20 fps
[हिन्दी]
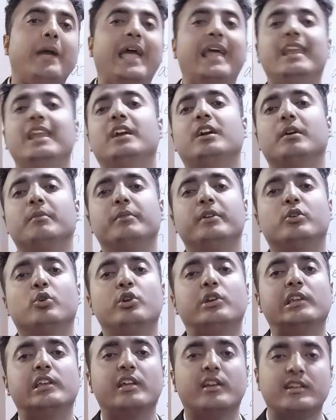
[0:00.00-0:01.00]
पहले कभी
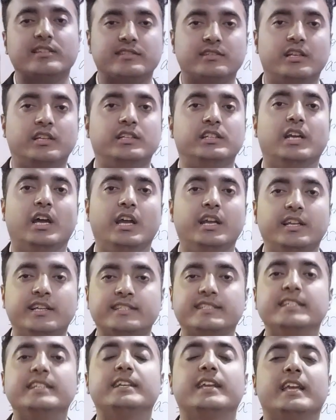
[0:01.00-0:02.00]
कोई क्लियरेंस नहीं दिया है
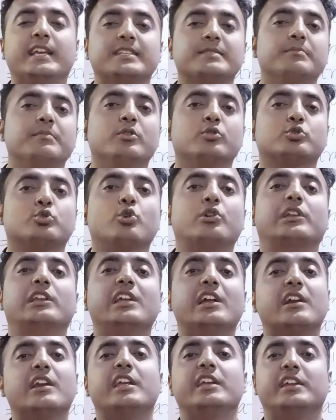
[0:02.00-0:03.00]
किसी केस में उसको
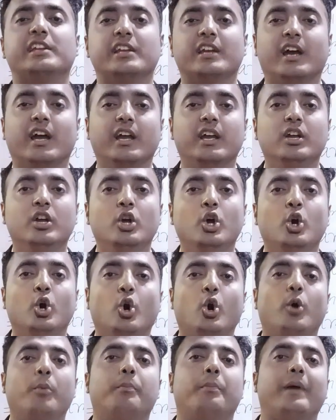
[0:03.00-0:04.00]
क्लियर नहीं किया है
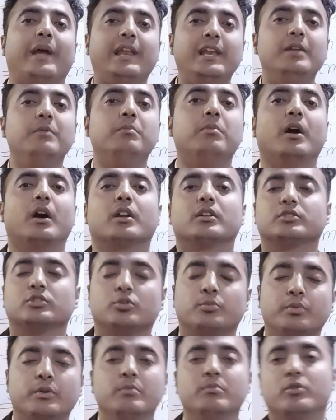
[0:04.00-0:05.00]
और पहली बार
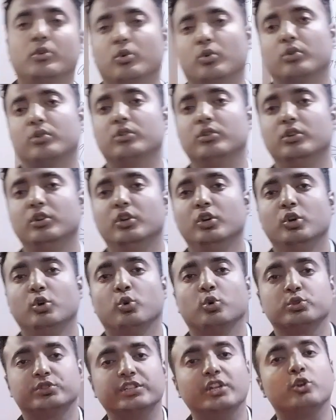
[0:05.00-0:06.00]
सुप्रीम
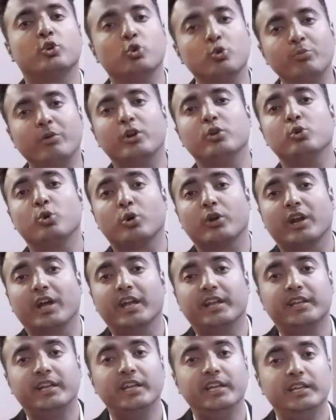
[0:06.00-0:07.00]
कोर्ट उससे रूबरू हो
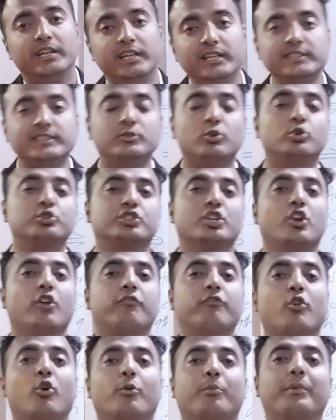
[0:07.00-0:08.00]
रहा है कि इस क्वेश्चन
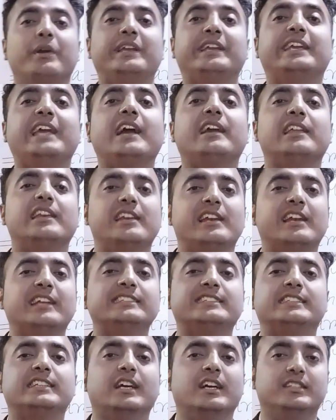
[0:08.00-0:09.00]
ऑफ लॉ पे क्या
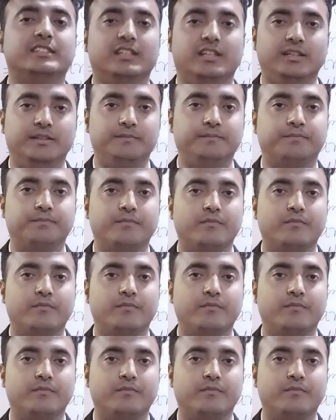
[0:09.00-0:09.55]
क्लियरेंस दिया जाए